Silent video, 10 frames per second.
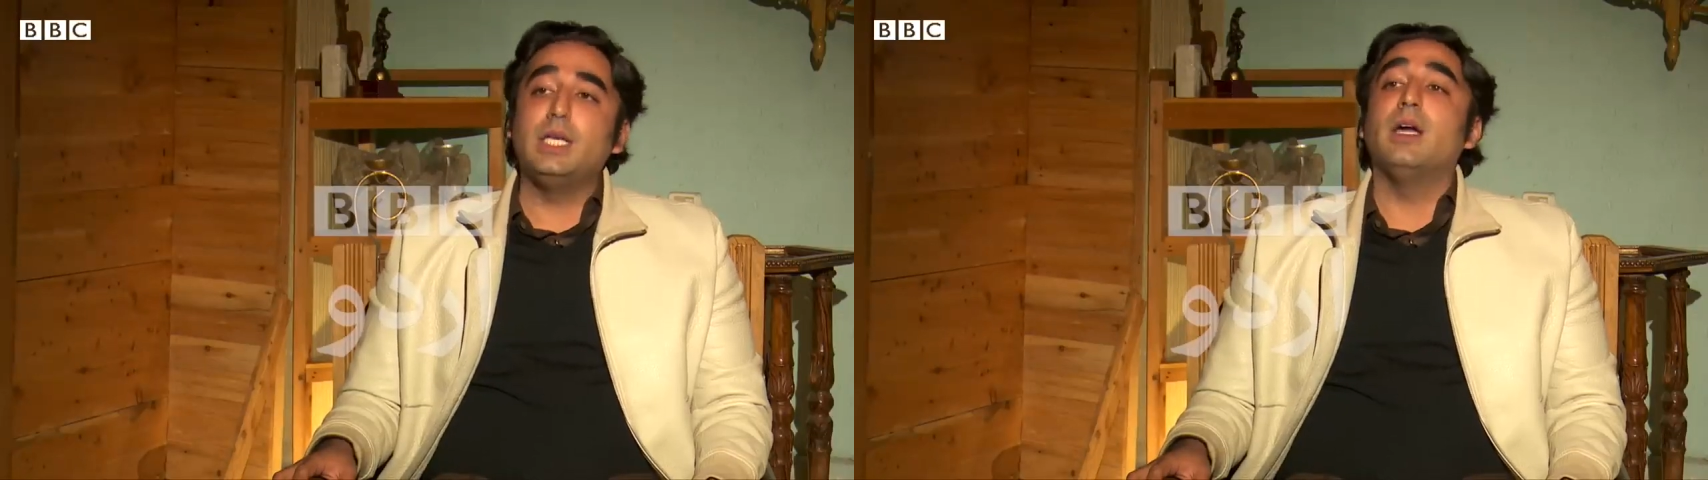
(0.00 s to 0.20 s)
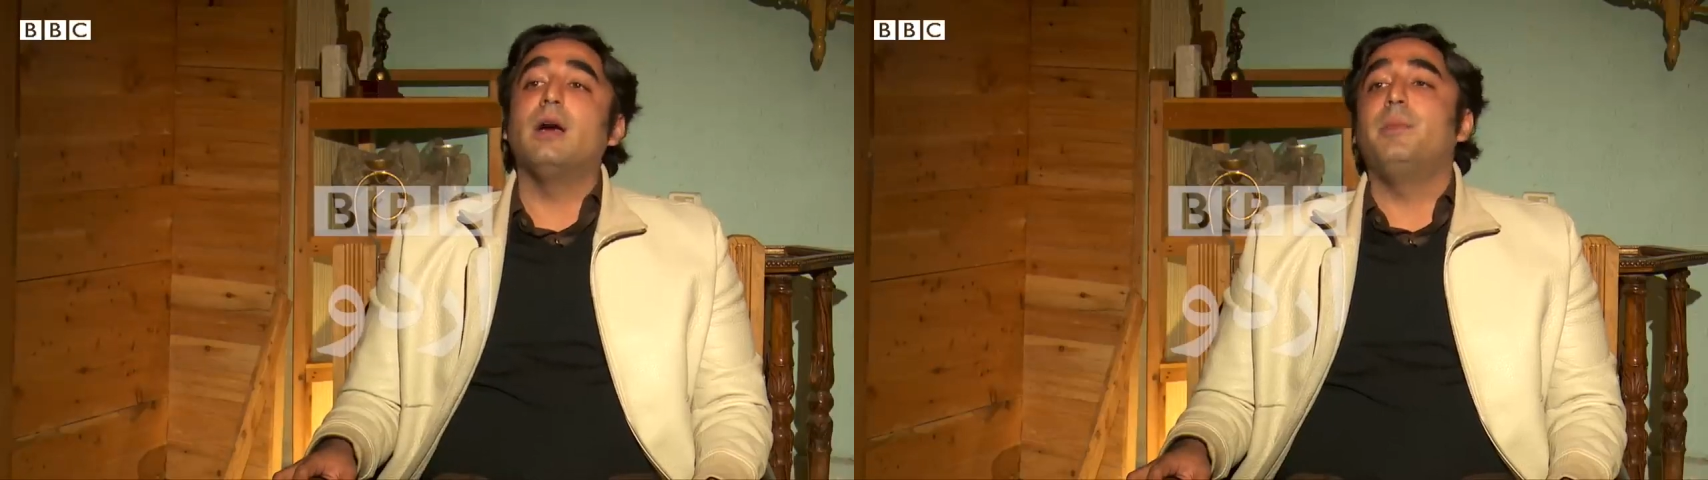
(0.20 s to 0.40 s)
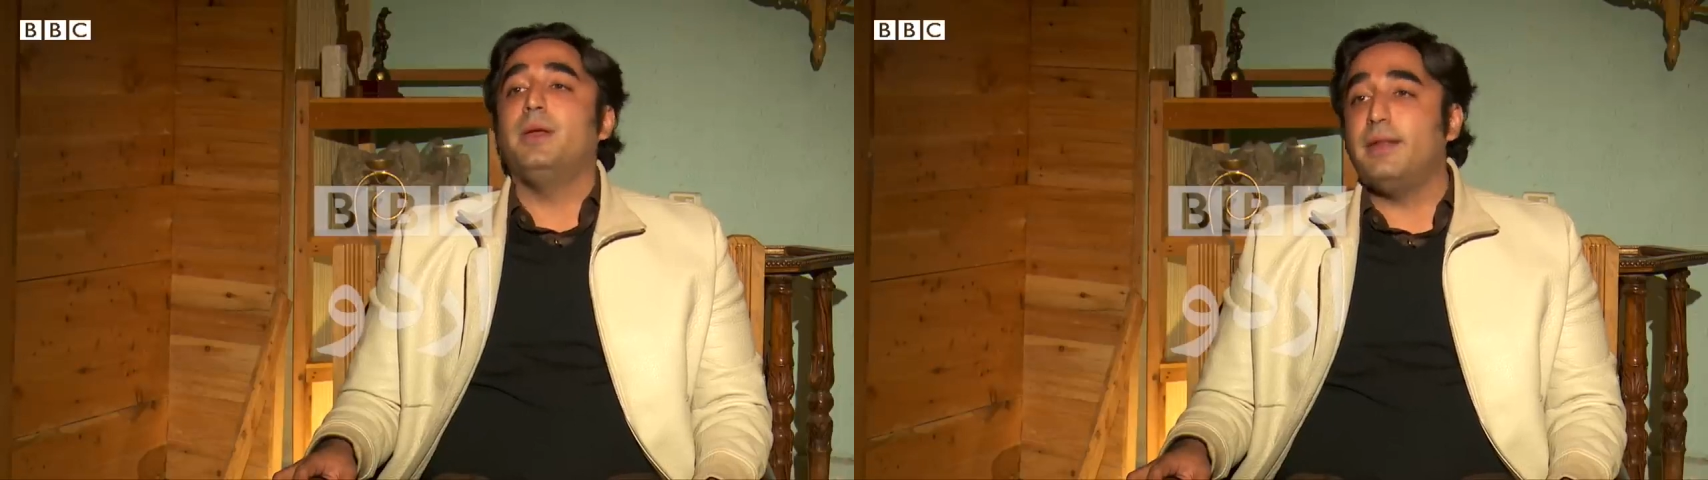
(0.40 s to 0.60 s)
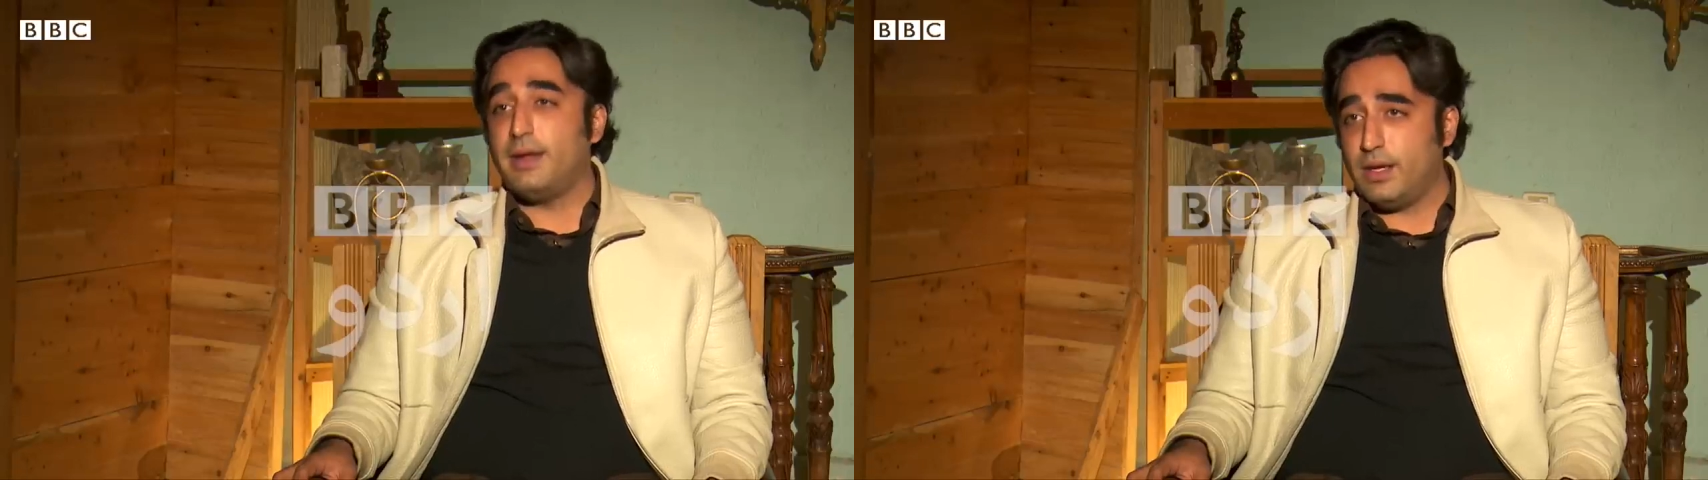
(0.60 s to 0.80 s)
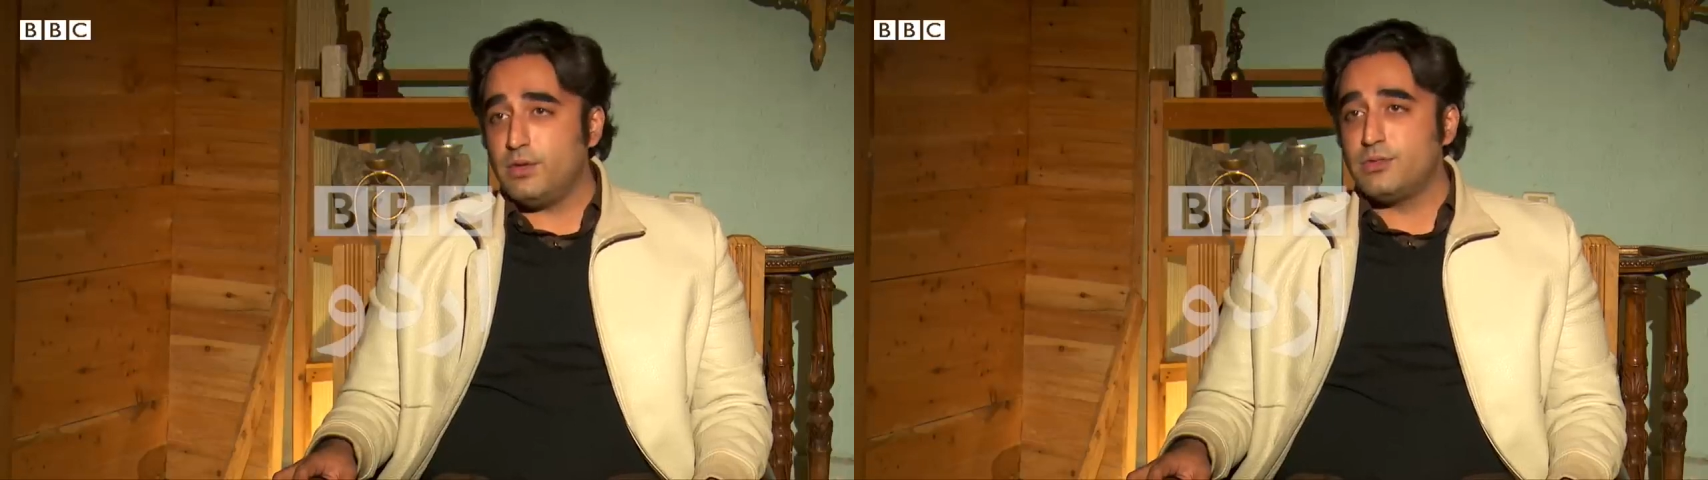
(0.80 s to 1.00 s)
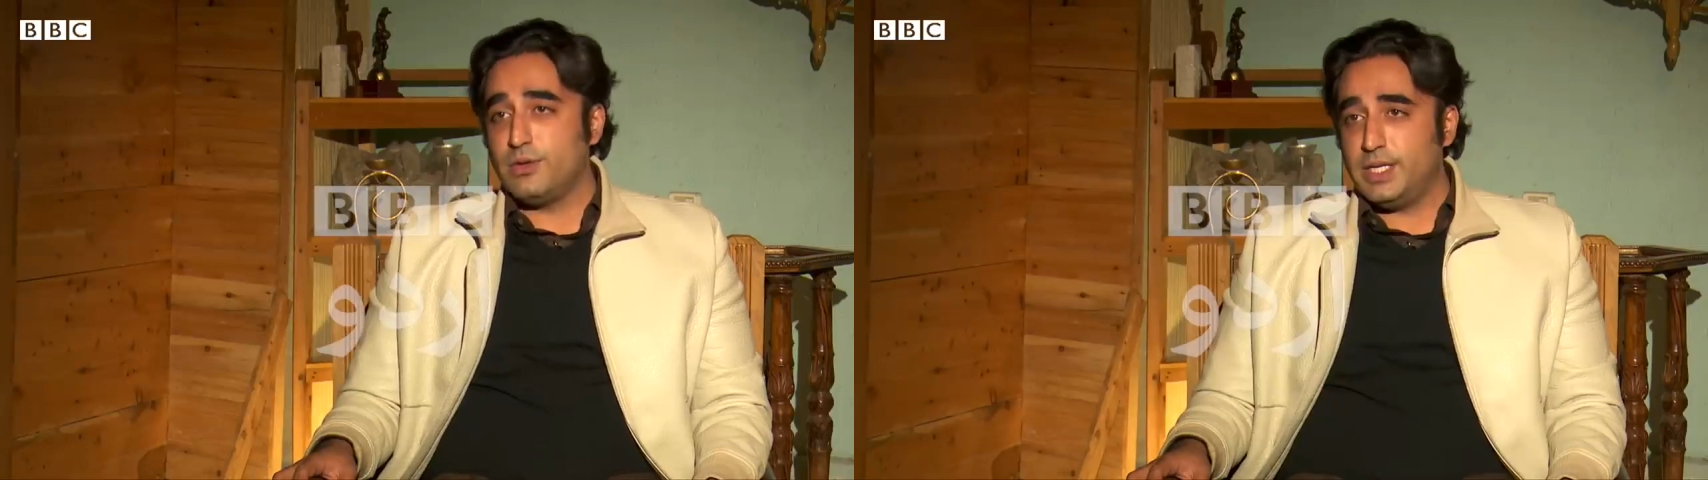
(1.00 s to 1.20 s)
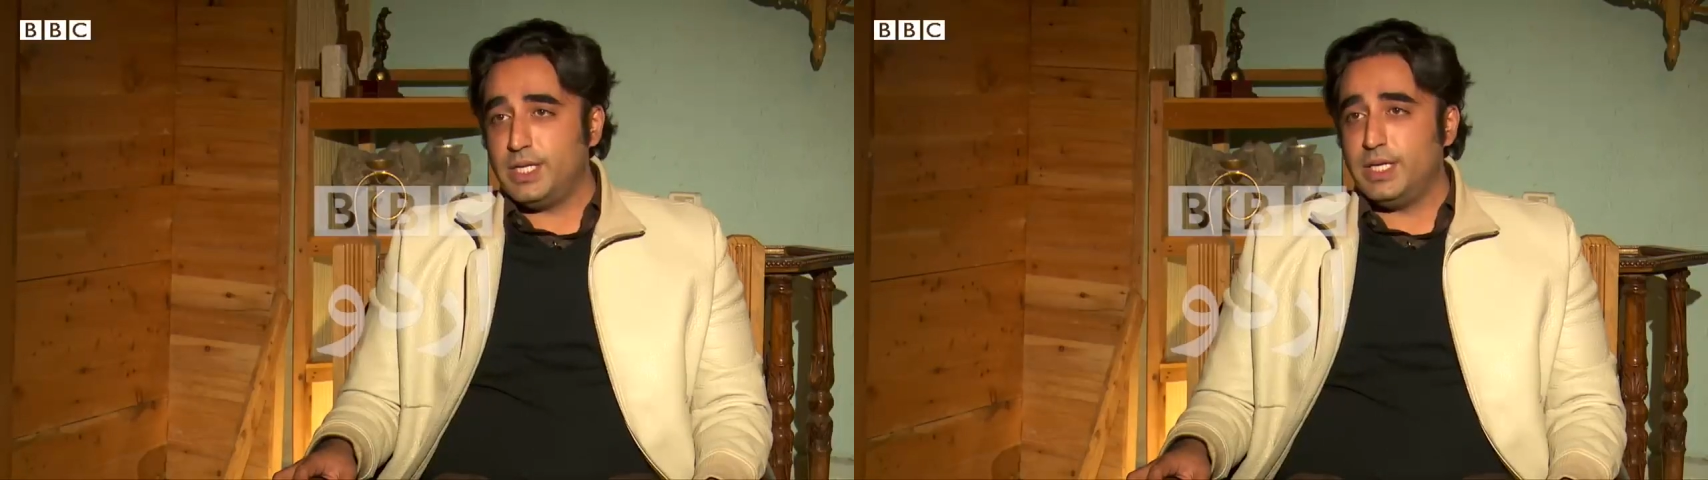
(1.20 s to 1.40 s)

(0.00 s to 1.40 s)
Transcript: या पीटीआई को ज्वाइन